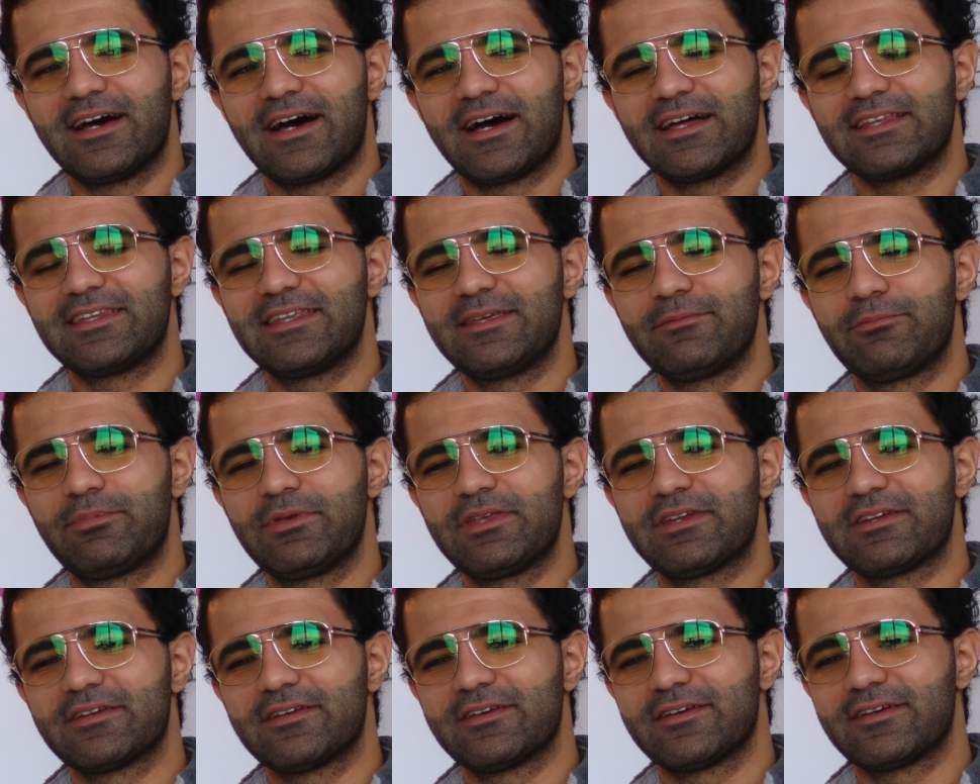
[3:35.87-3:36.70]
hani
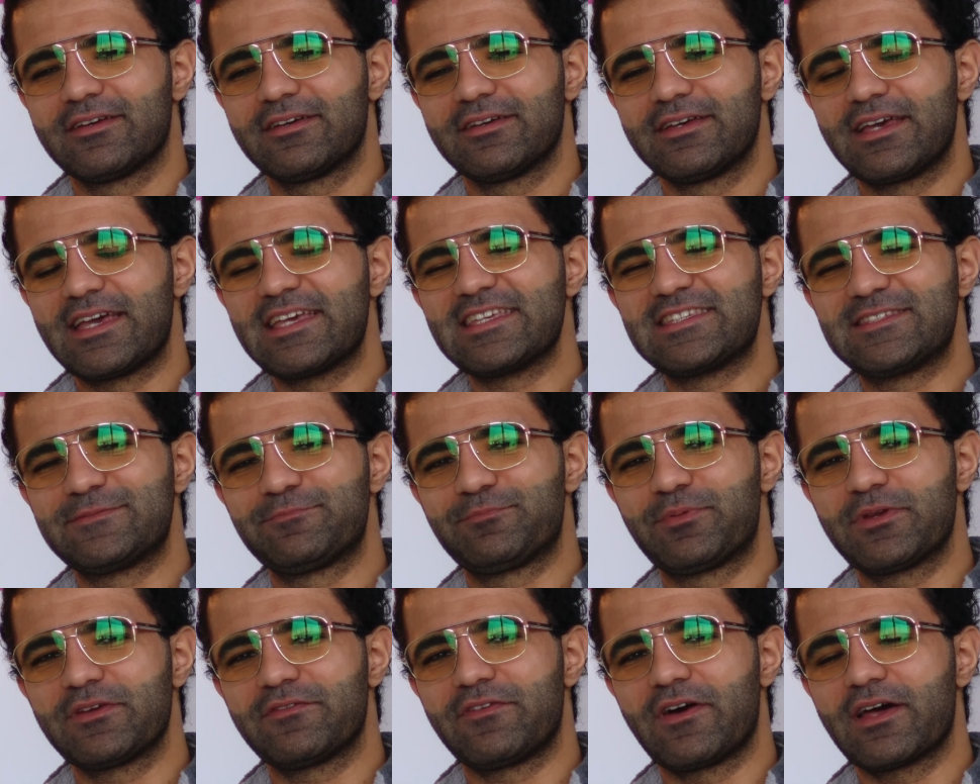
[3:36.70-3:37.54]
bir e,
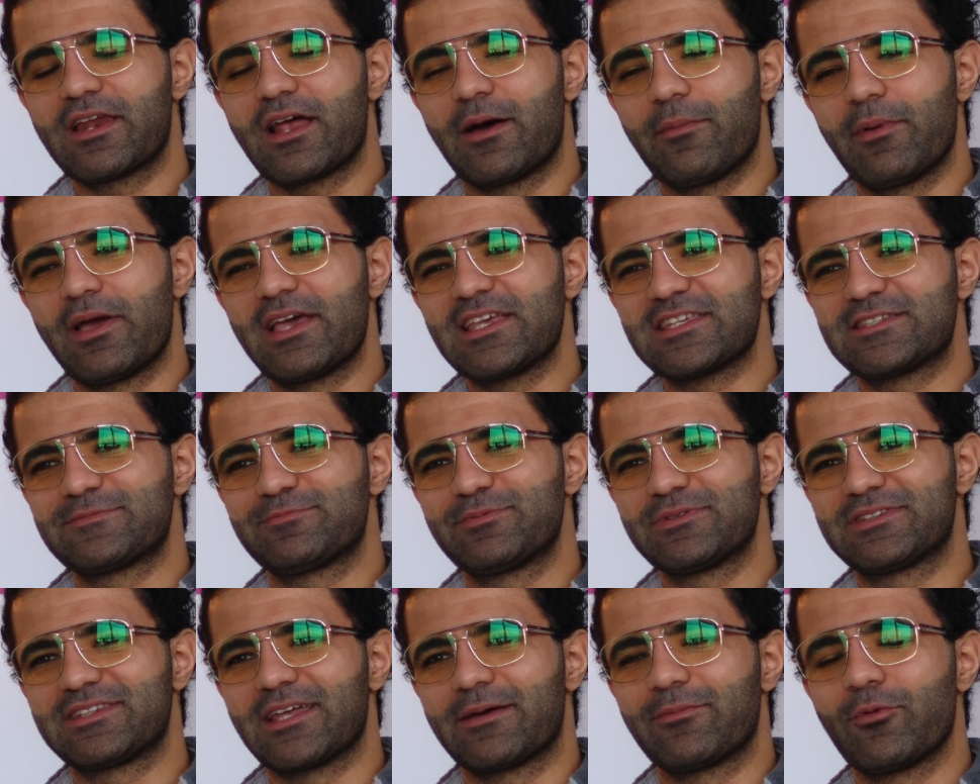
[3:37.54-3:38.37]
espri var ama
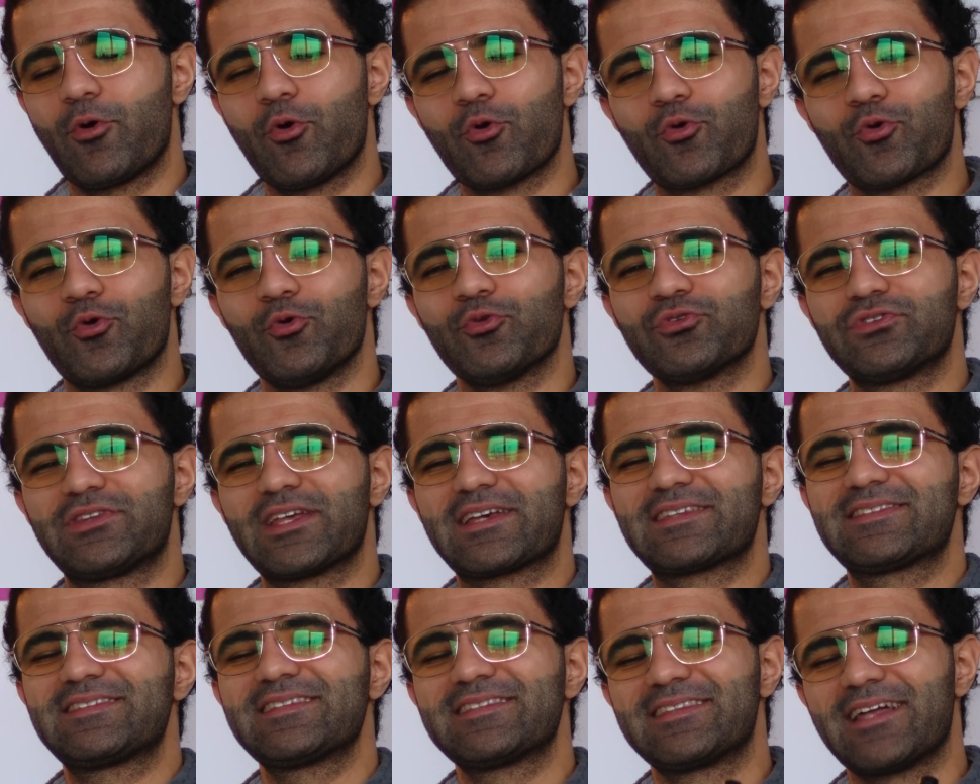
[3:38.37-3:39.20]
espri tabii o
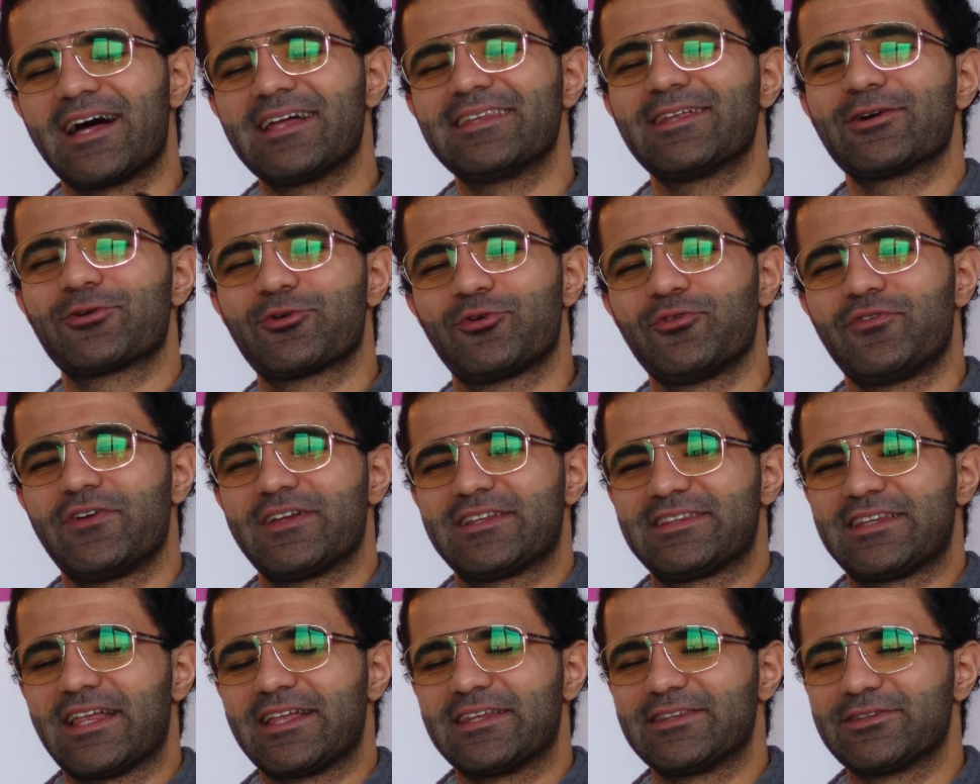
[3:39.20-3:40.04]
konteksi daha da
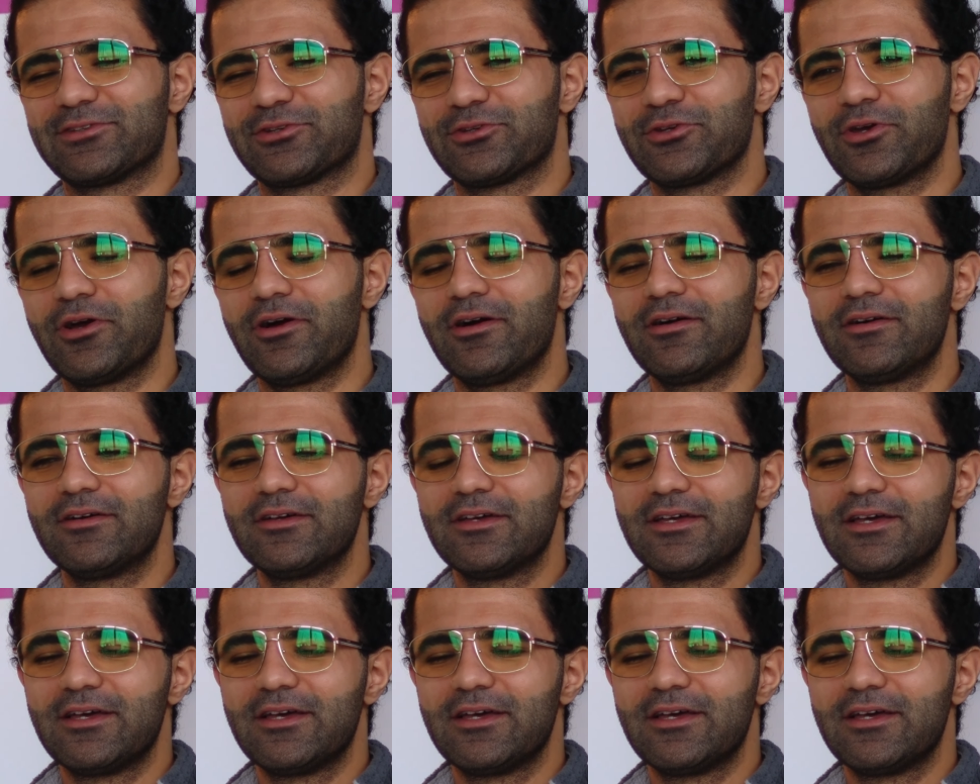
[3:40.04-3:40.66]
kuvvetlendiriyor.